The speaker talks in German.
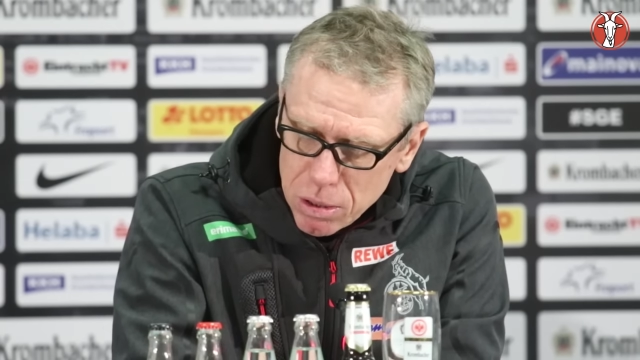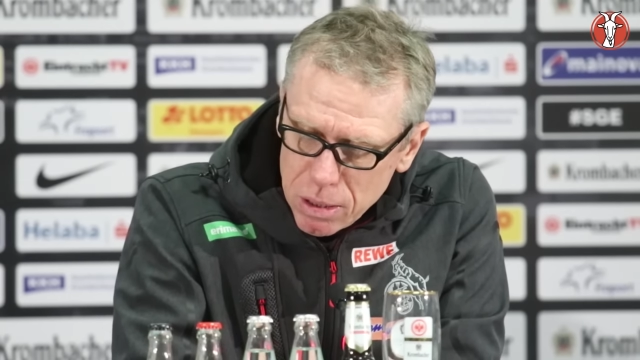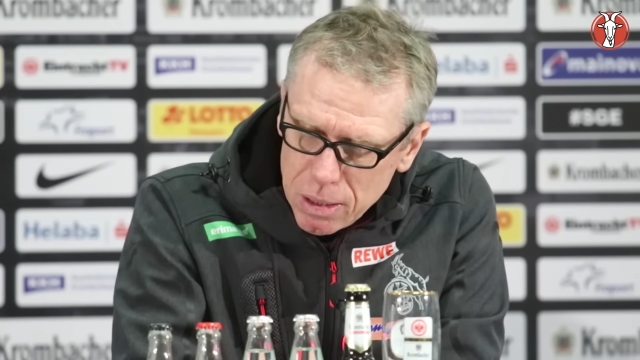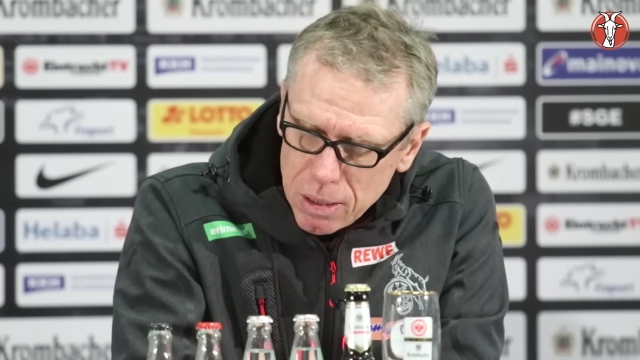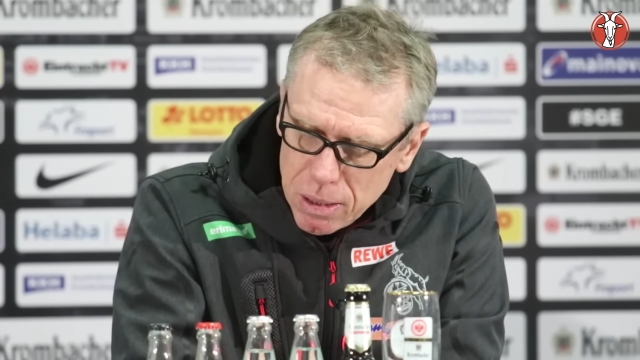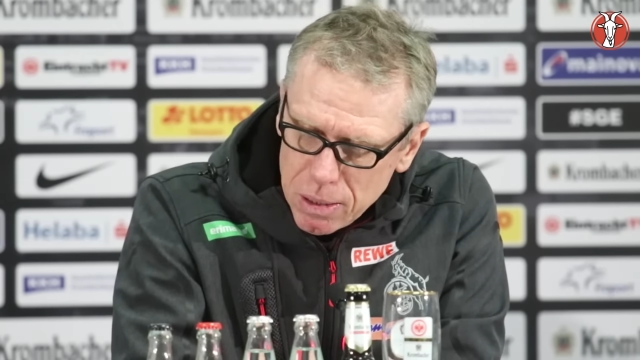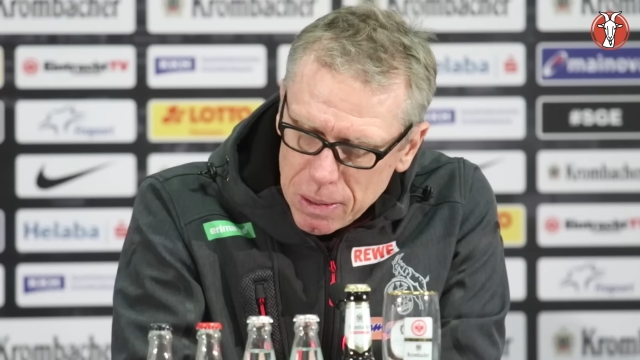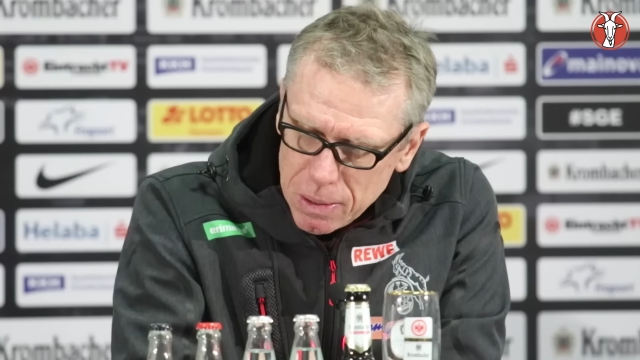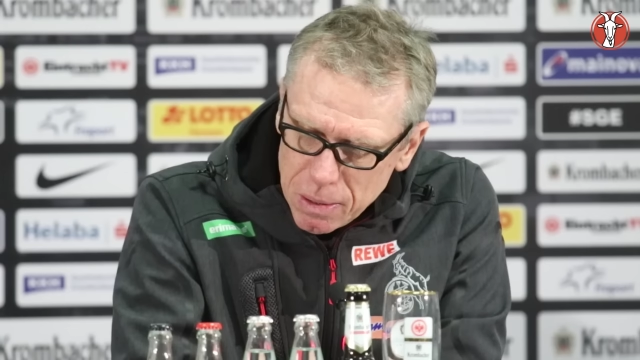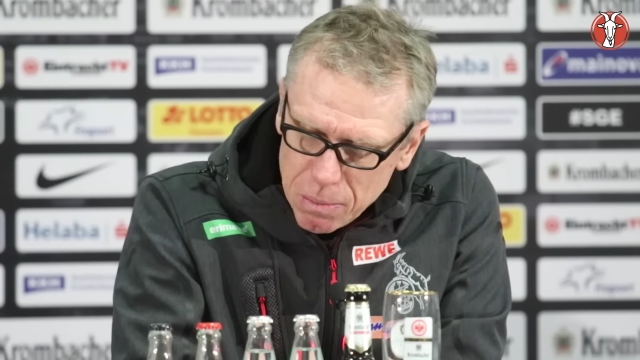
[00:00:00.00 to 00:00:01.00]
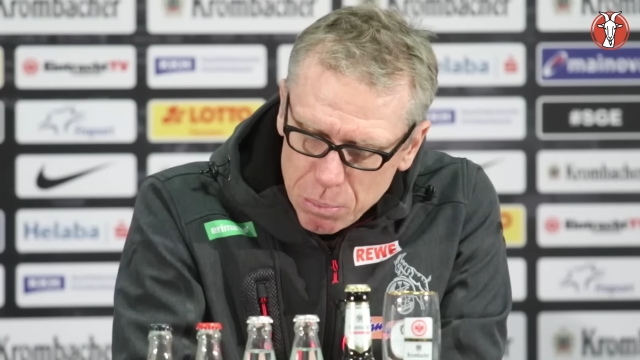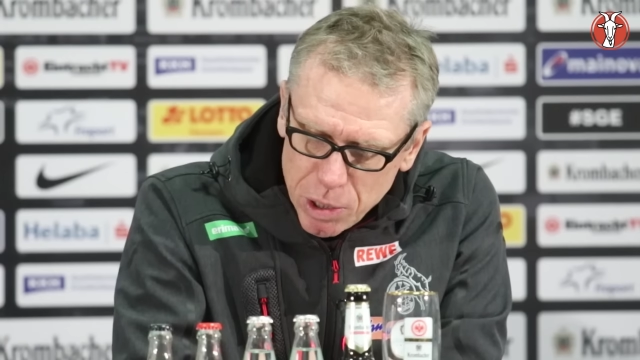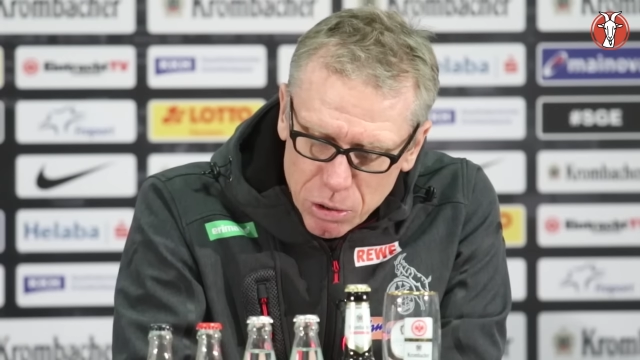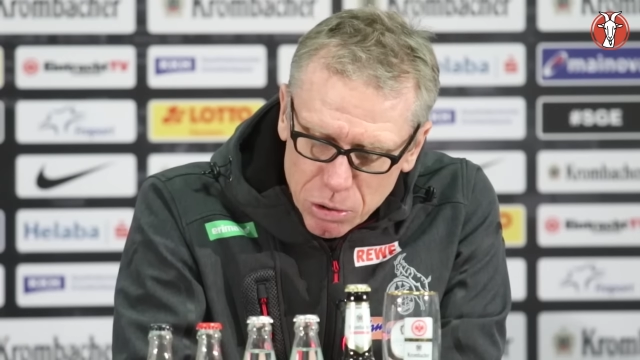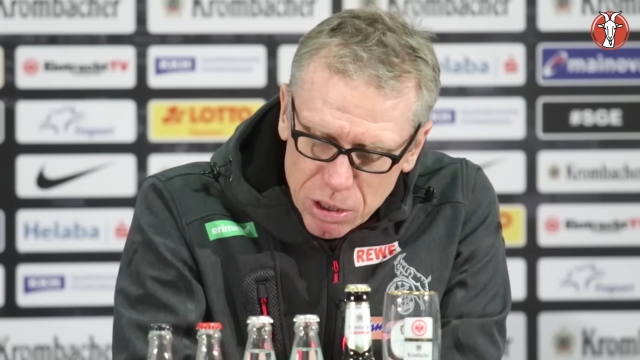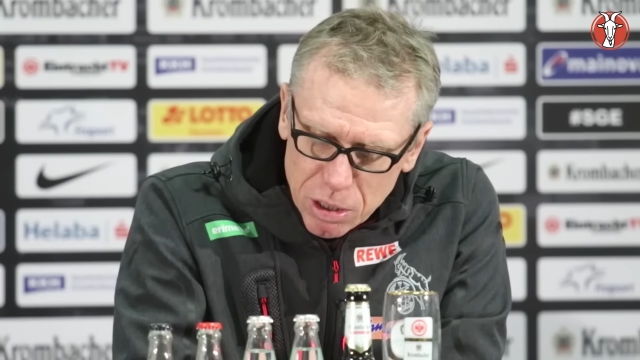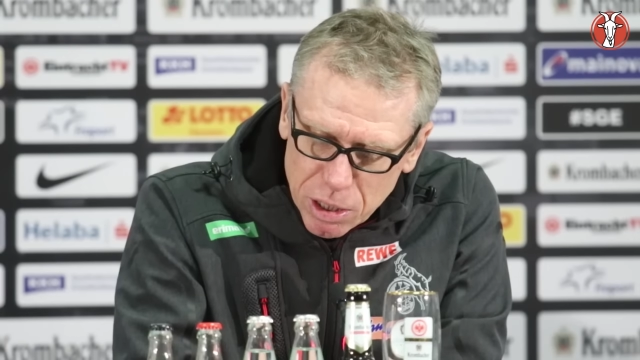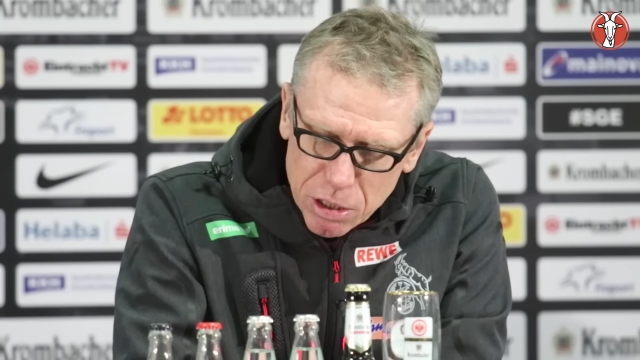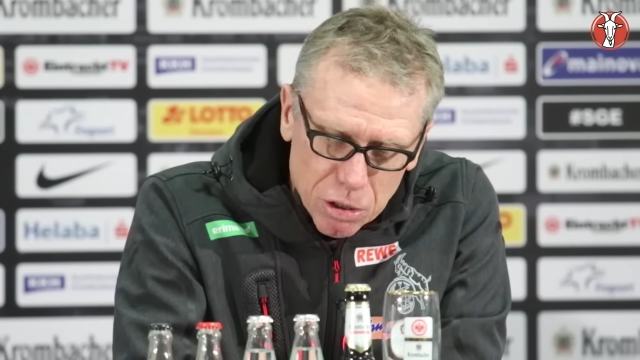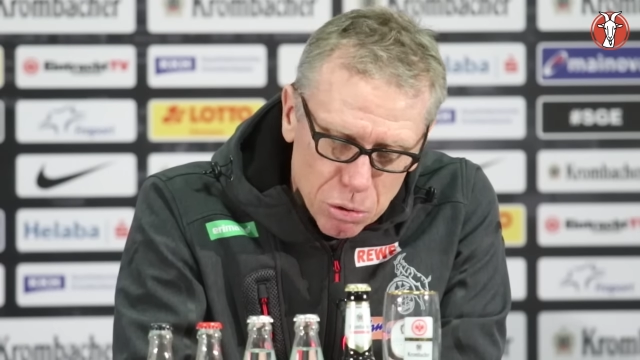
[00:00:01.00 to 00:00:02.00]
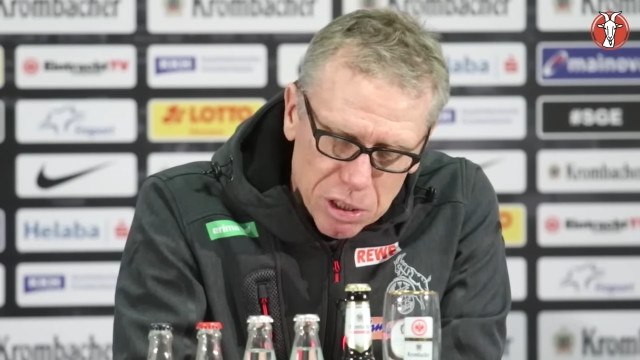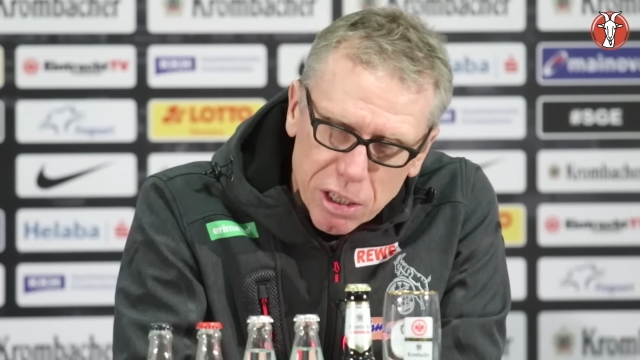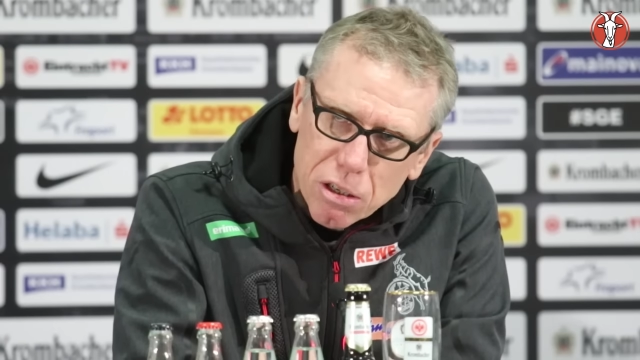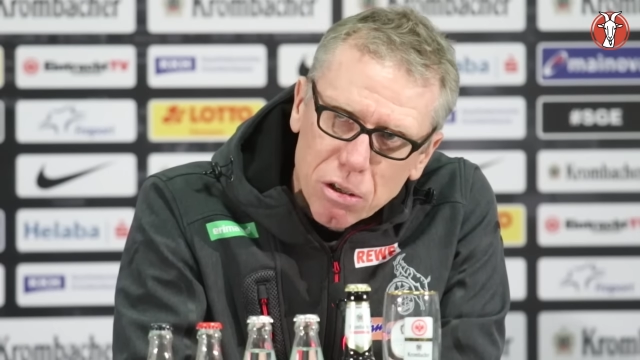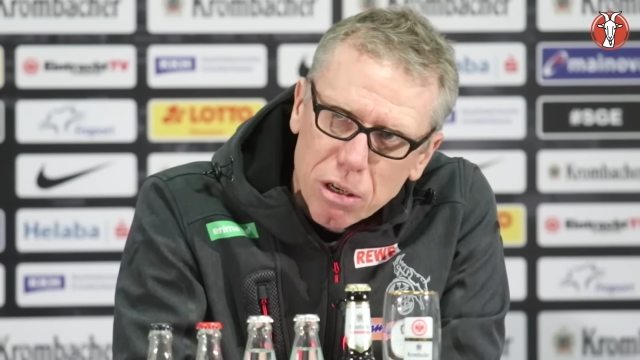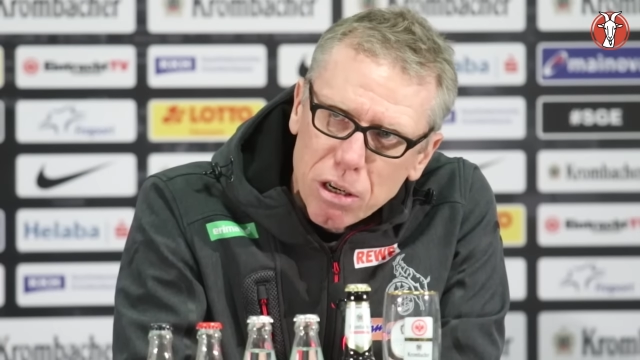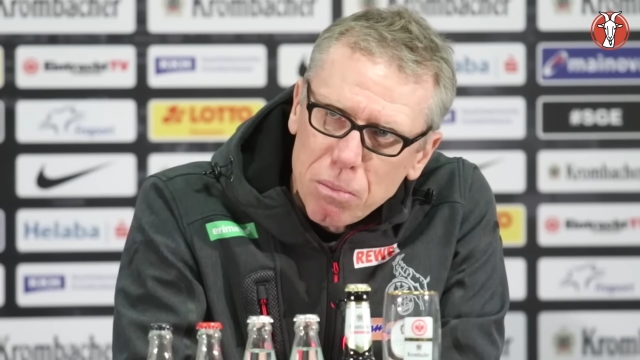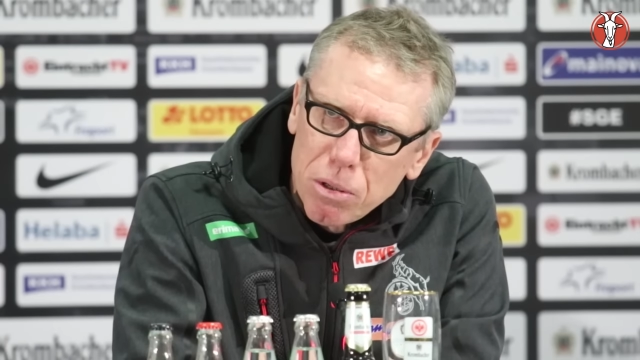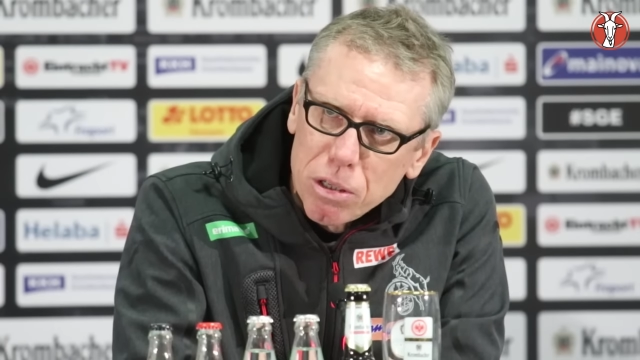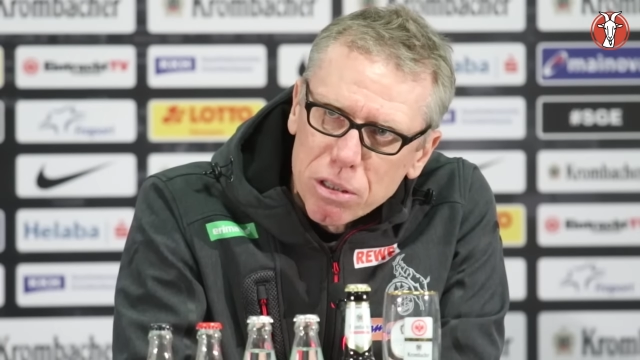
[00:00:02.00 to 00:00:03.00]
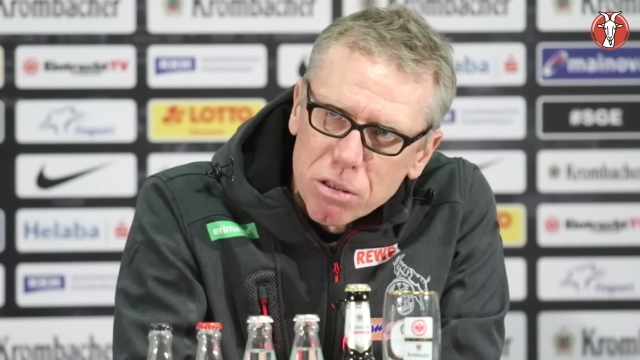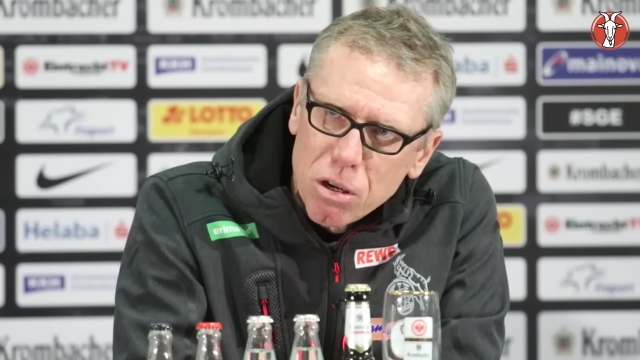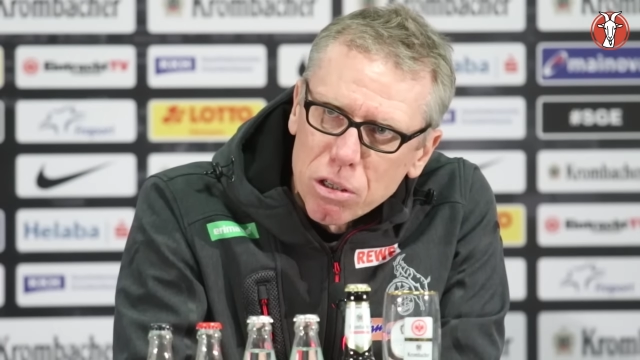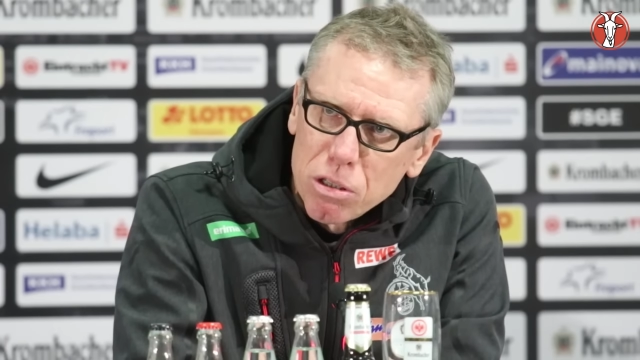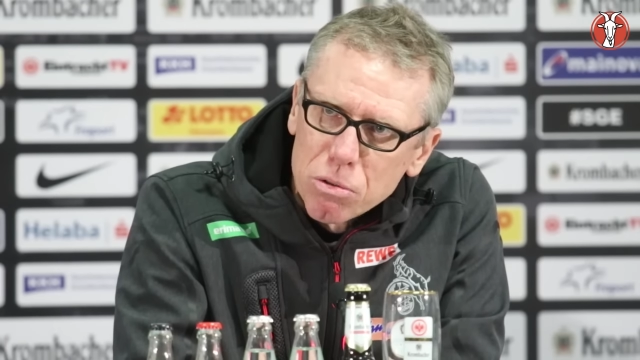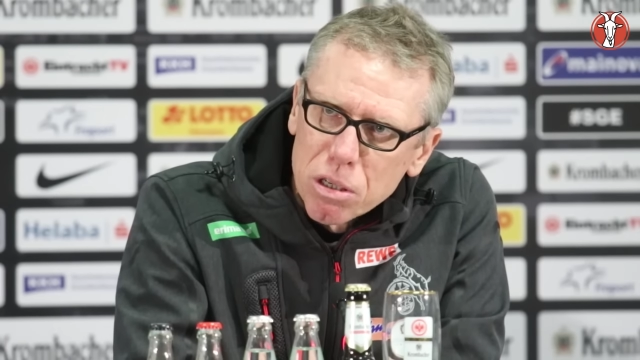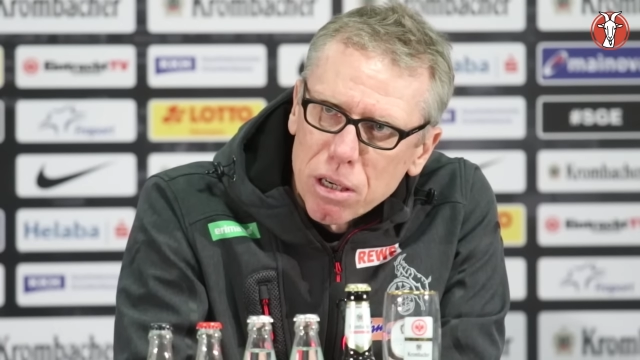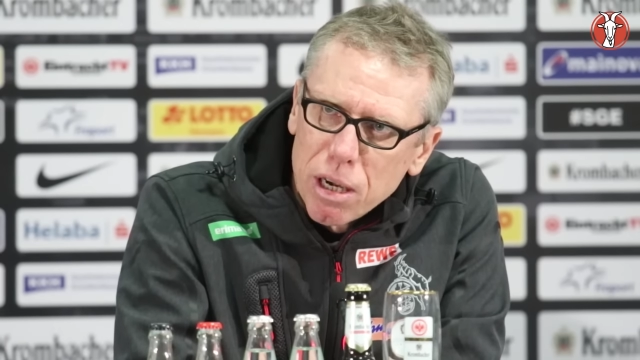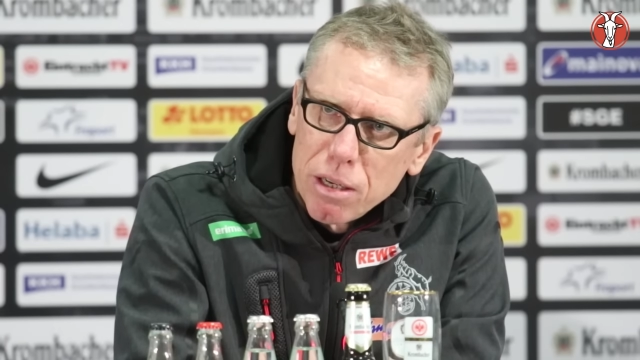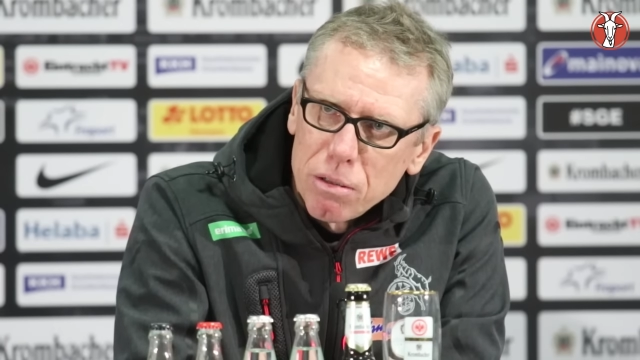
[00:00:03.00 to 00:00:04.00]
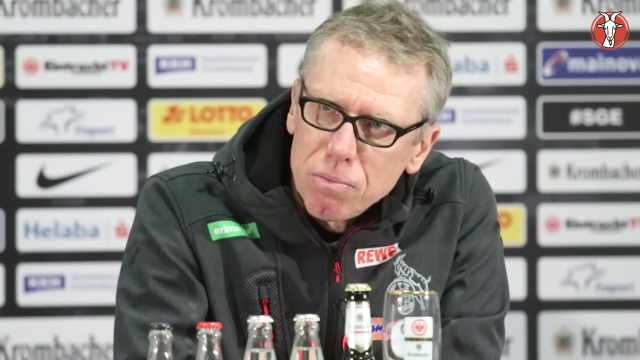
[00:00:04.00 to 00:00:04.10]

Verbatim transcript: Ein paar Jungs, die richtig gut kicken können, haben wir allerdings auch in unseren Reihen.